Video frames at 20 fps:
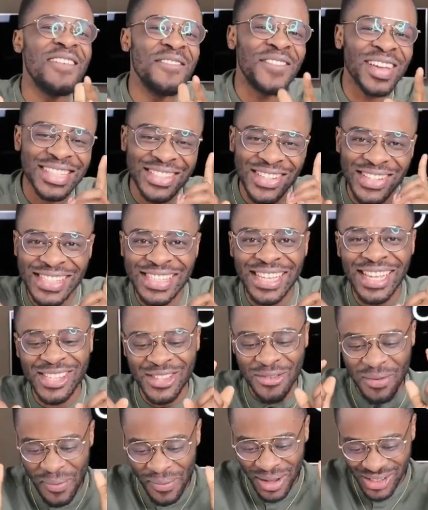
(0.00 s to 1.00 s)
Ma personne, si
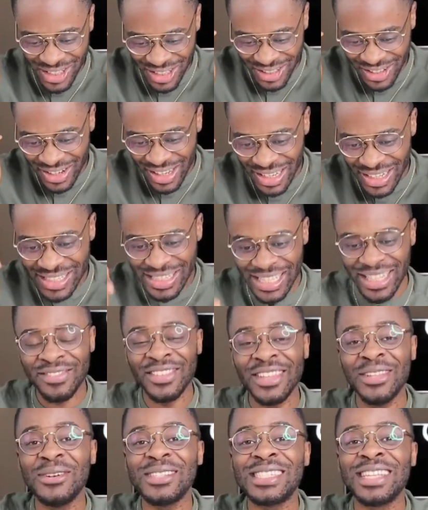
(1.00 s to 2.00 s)
en ce moment tu es en train de regarder
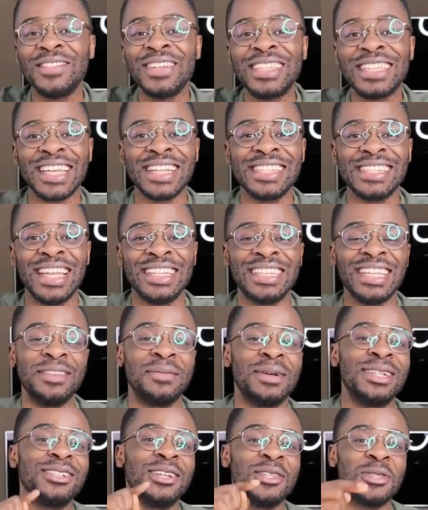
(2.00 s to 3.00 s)
cette vidéo, ça veut très
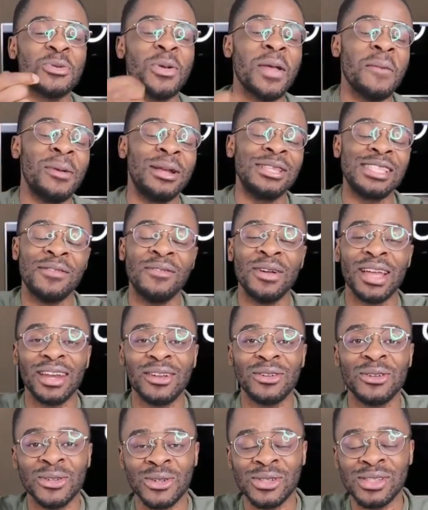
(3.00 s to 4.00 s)
certainement dire que toi et moi, nous avons
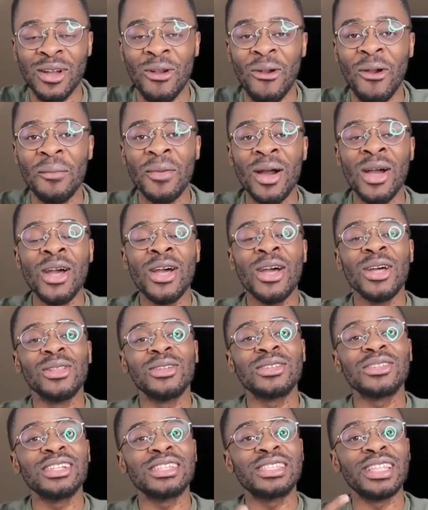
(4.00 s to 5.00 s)
quelque chose en commun.
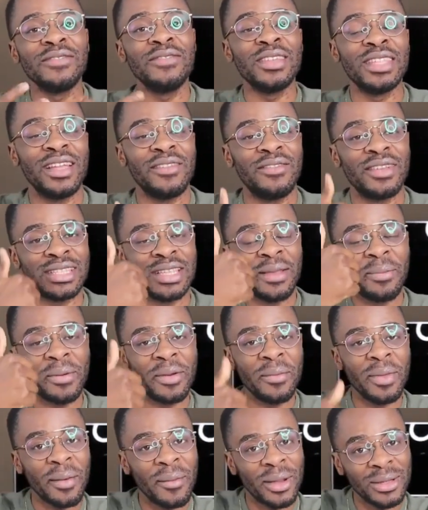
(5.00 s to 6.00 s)
Donc, ce que je t'invite à faire, c'est
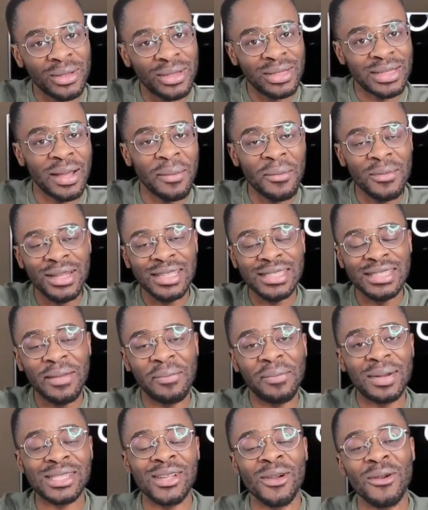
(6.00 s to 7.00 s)
premièrement de t'abonner si
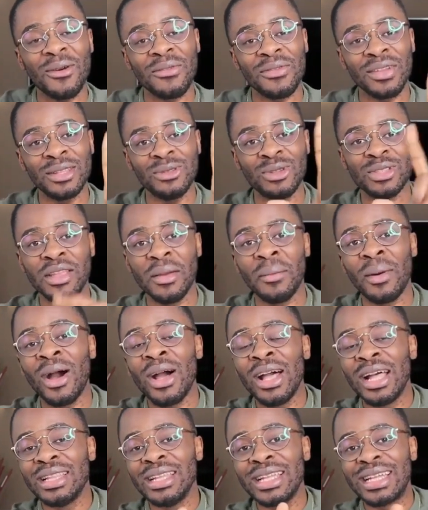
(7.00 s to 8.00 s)
ce n'est pas encore fait.
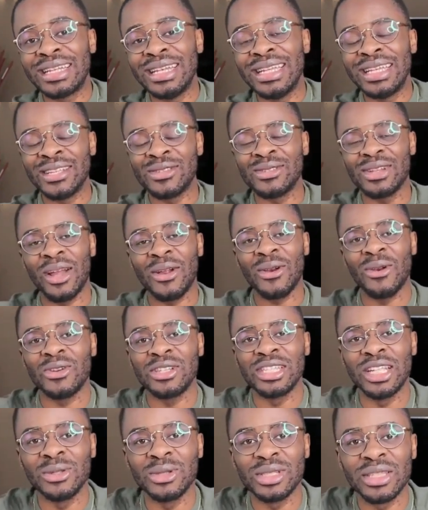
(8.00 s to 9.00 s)
Deuxièmement, de cliquer sur la
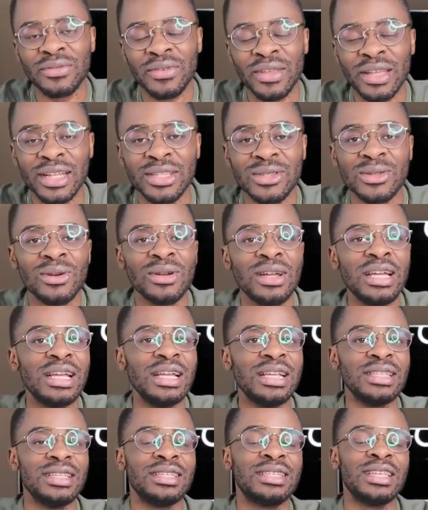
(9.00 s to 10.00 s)
cloche des notifications.
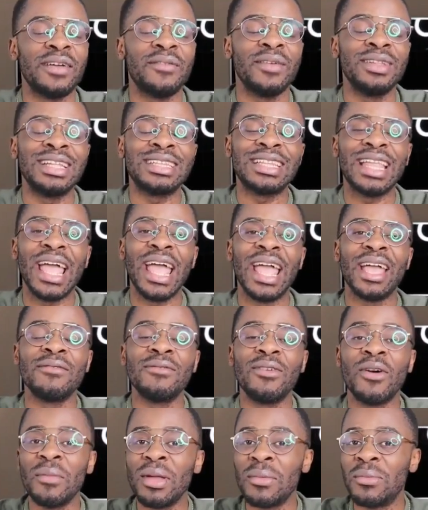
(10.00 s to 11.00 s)
Ceci afin d'être
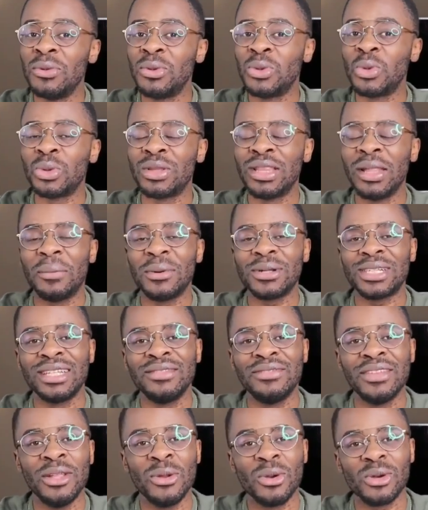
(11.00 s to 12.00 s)
informé pour toutes les
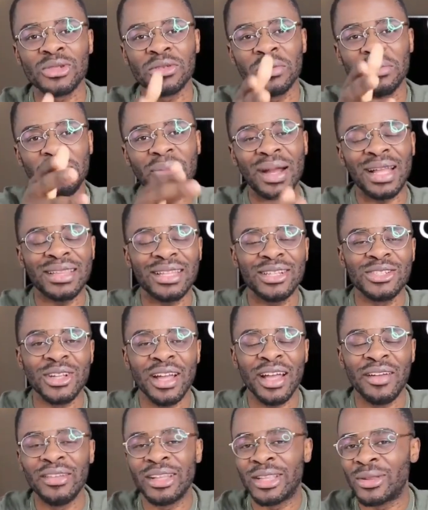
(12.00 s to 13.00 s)
prochaines vidéos que je
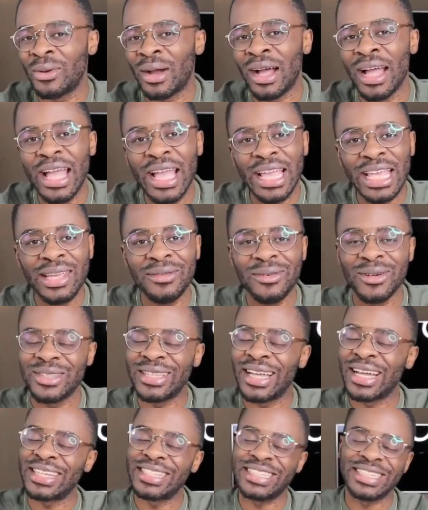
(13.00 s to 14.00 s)
partagerai avec toi qui
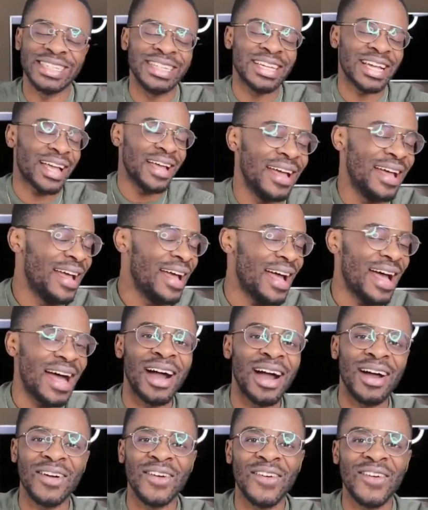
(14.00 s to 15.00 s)
vont t'enrichir
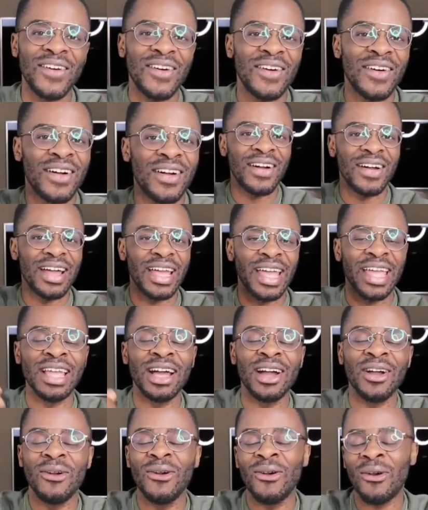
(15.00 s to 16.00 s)
encore
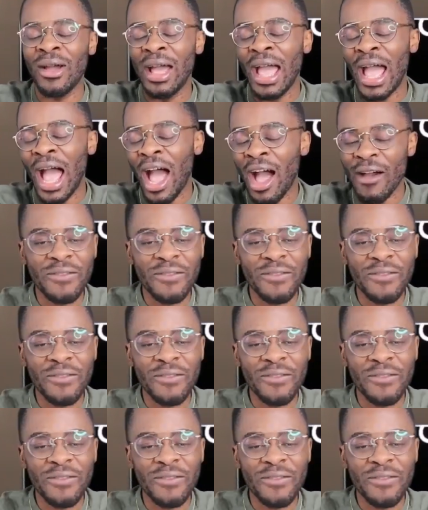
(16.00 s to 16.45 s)
et encore.